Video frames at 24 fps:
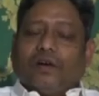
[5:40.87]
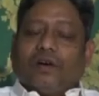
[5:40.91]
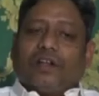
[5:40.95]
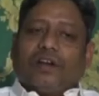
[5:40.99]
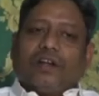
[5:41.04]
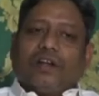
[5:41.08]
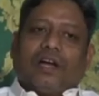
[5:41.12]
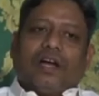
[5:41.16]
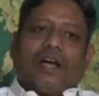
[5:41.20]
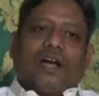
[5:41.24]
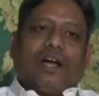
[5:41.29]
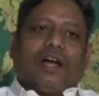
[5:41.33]

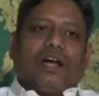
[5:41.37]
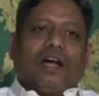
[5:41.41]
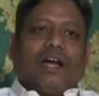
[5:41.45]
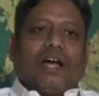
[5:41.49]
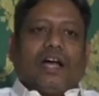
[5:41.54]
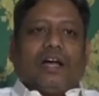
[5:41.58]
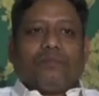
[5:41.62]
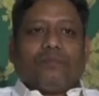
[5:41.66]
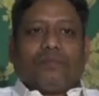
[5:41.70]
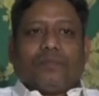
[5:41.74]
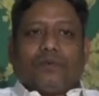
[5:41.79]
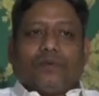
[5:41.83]
और
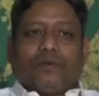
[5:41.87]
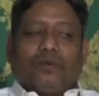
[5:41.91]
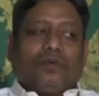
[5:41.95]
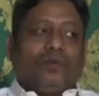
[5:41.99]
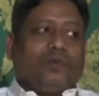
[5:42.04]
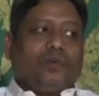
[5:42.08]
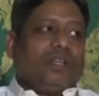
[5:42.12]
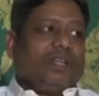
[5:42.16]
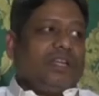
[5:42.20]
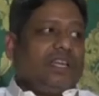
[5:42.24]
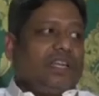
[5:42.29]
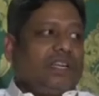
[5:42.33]
आपको
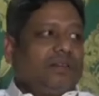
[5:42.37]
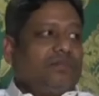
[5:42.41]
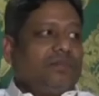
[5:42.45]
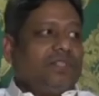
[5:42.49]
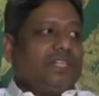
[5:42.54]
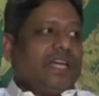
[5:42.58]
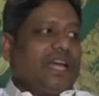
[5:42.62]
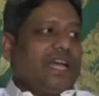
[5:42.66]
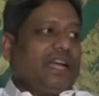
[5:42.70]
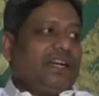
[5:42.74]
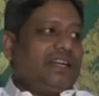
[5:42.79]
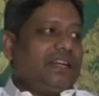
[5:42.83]
एक
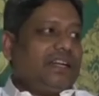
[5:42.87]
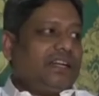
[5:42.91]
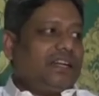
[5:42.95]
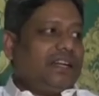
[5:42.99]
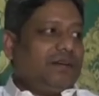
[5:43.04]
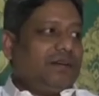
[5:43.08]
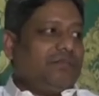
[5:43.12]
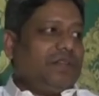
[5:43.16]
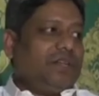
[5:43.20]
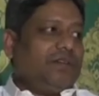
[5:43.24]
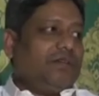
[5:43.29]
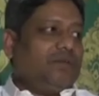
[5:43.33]
विधायक का
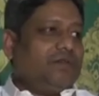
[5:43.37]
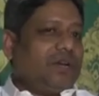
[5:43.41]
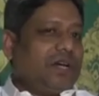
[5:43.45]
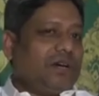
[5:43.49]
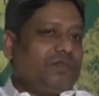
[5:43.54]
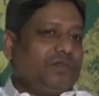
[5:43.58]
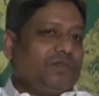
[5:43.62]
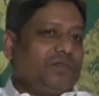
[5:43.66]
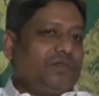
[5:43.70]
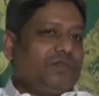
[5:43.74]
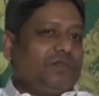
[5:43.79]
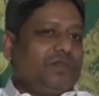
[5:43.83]
कमी हुआ
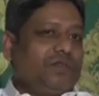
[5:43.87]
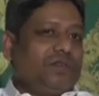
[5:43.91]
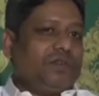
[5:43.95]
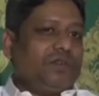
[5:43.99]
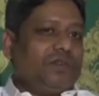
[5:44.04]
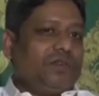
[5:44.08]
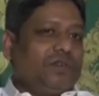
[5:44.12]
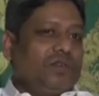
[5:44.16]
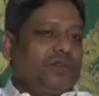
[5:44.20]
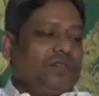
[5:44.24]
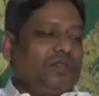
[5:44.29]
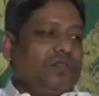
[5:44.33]
हुजूर
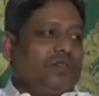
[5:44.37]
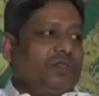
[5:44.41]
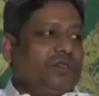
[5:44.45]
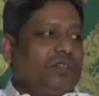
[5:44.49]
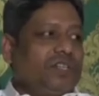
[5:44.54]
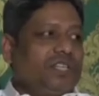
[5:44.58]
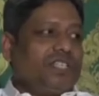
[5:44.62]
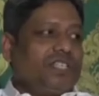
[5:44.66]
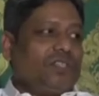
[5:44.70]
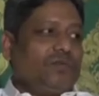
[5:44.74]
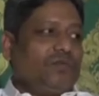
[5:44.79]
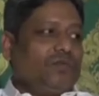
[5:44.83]
तो
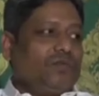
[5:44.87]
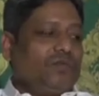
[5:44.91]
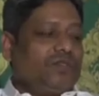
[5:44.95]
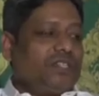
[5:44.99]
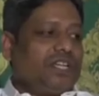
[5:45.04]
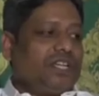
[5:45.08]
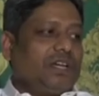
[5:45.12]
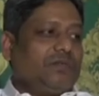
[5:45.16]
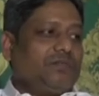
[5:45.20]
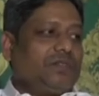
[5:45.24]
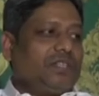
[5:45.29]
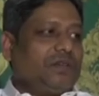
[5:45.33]
किस मुंह
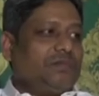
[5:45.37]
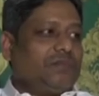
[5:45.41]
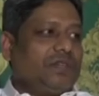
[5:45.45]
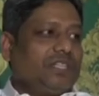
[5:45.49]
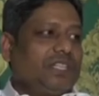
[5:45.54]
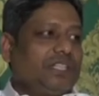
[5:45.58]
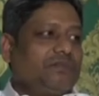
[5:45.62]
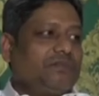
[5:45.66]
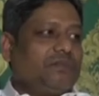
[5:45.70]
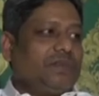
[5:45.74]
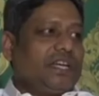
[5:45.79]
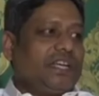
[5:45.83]
से हमसे
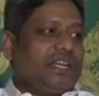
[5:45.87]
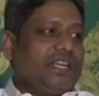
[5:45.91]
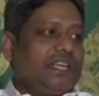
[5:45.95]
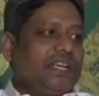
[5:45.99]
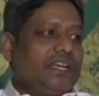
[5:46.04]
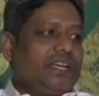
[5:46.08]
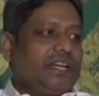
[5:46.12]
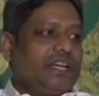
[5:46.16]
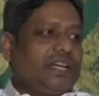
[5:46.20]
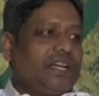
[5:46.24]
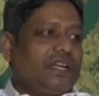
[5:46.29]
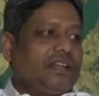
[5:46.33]
मदद
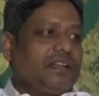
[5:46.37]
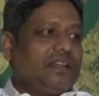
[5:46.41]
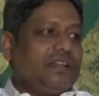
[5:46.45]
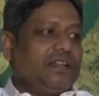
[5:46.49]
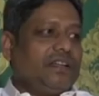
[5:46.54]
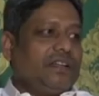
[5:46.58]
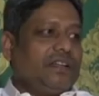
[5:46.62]
मांगिएगा